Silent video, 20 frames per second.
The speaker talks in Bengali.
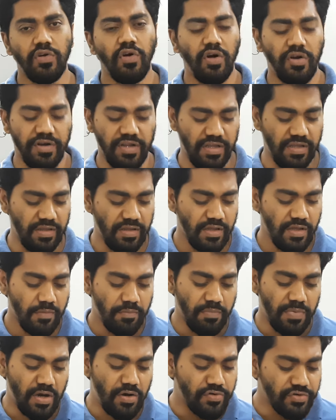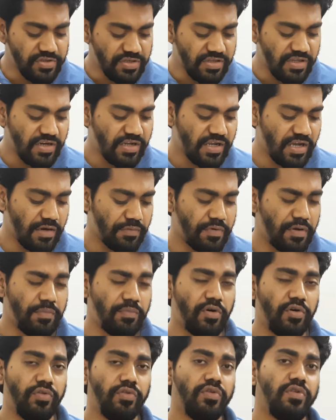ঘটে বা অংশীদারি কারবার
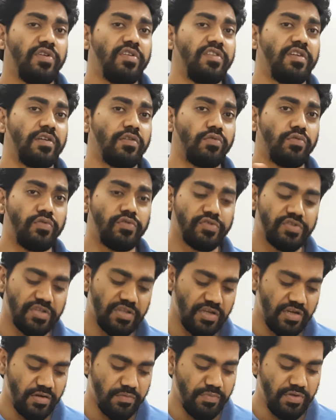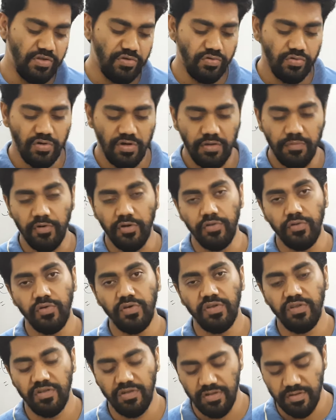বন্ধ হয়ে যায় কোনো অংশীদারের মৃত্যু হলে বন্ধ
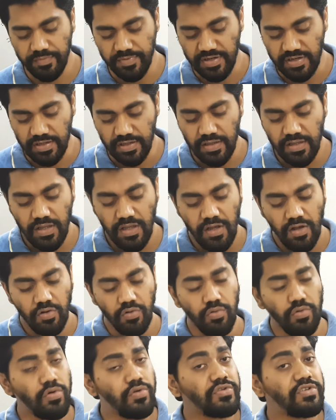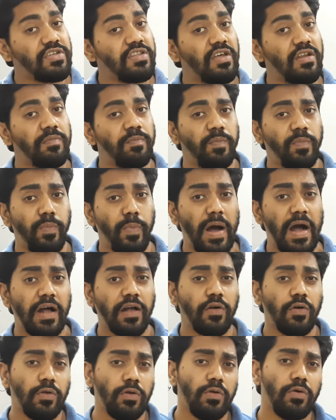হয়ে যেতে পারে কোনো অংশীদার
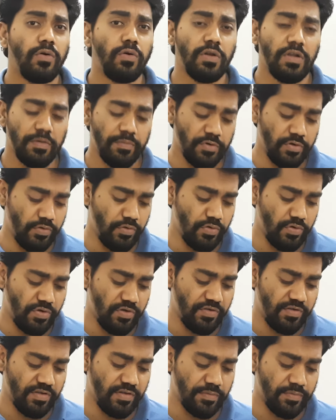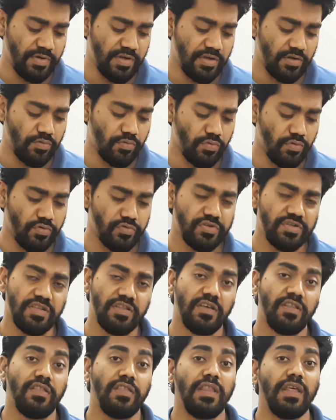পাগল হলে বন্ধ হয়ে যেতে পারে কোনো
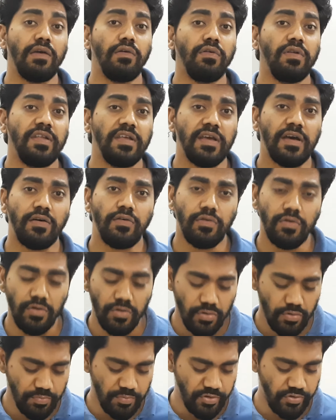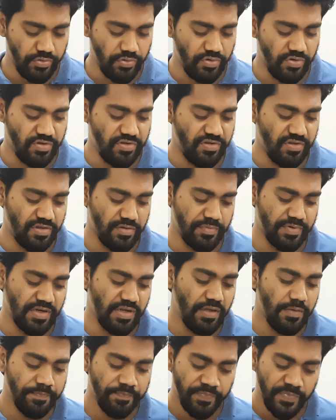অংশীদার দেউলিয়া হলেও বন্ধ হয়ে যেতে পারে
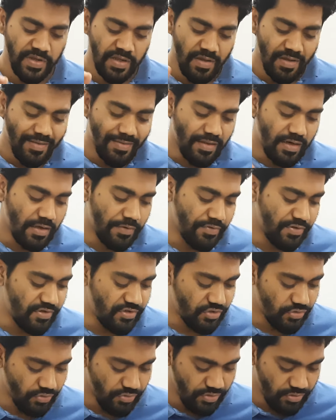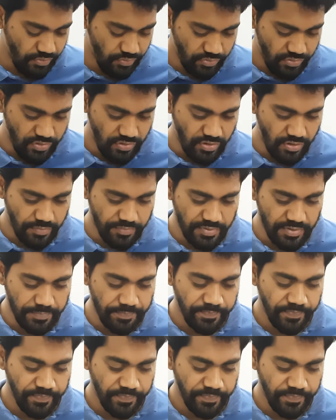তাহলে আমাদের সঠিক উত্তর হবে